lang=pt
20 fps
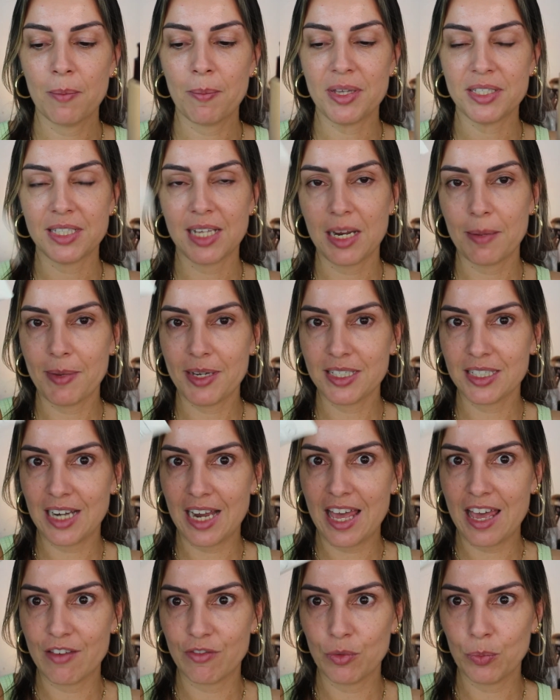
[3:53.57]
Mas ela é mais
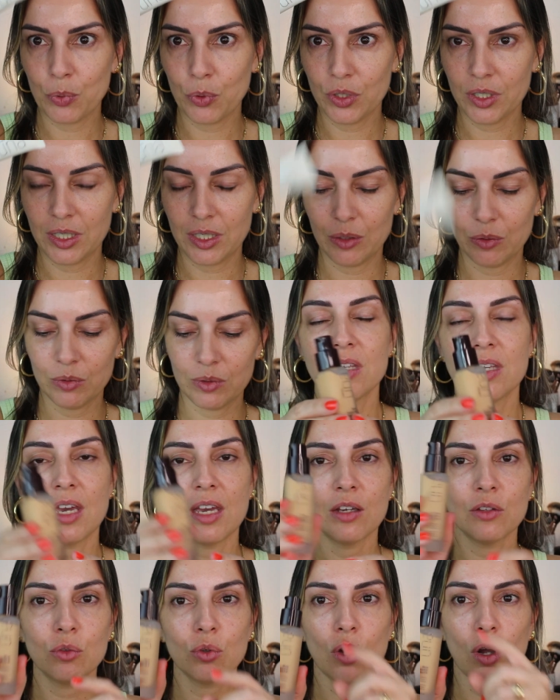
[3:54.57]
leve um pouquinho. E
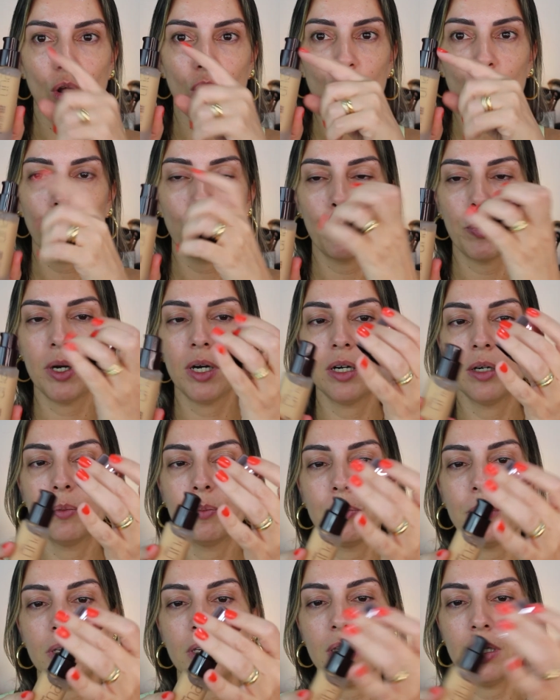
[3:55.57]
aí tu coloca o
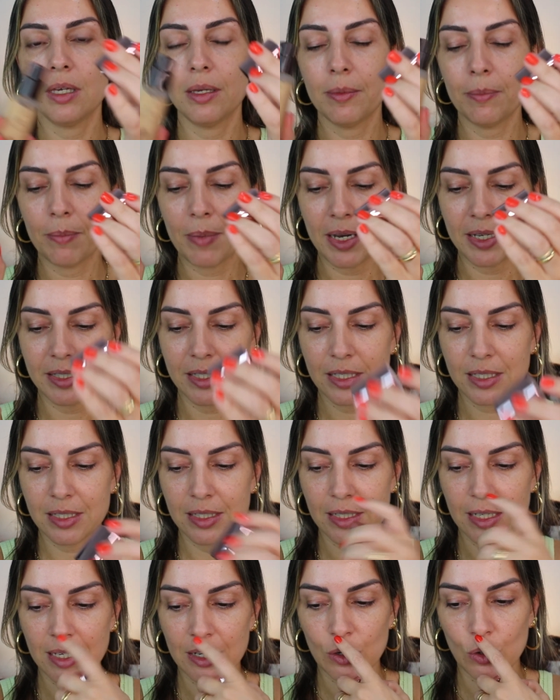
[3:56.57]
pump e
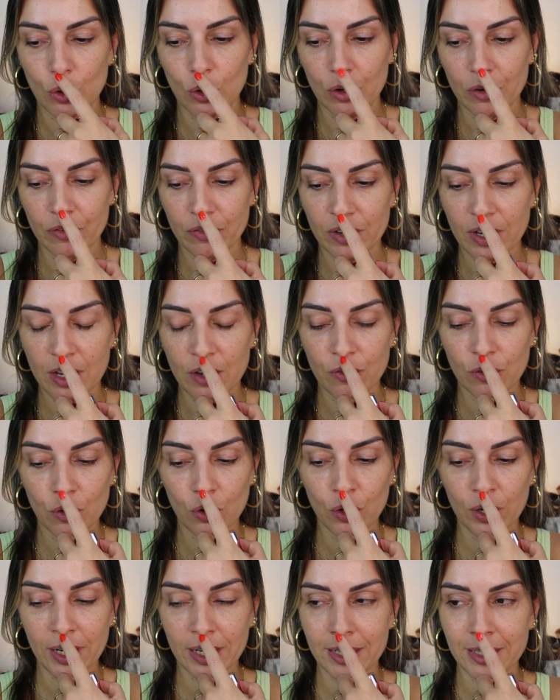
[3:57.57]
basezinha nova. Eu vou
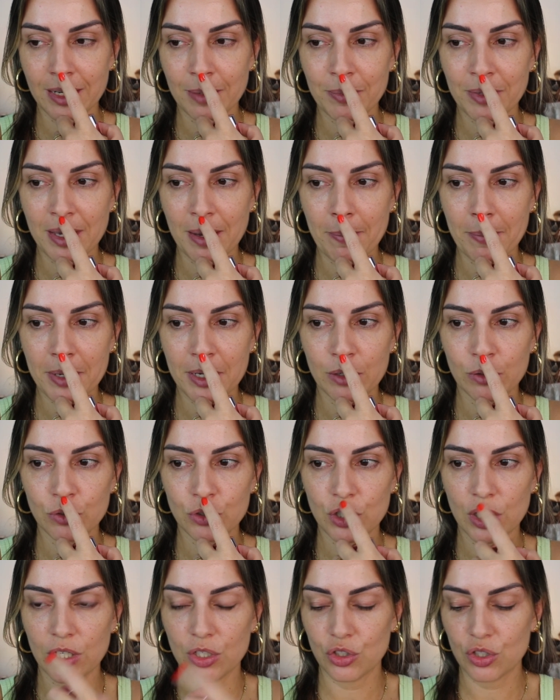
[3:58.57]
colocar aqui na minha mão,
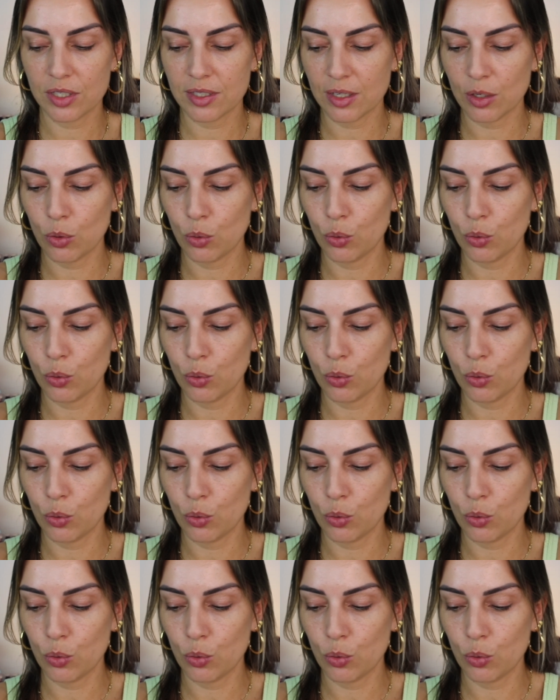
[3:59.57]
gente, essa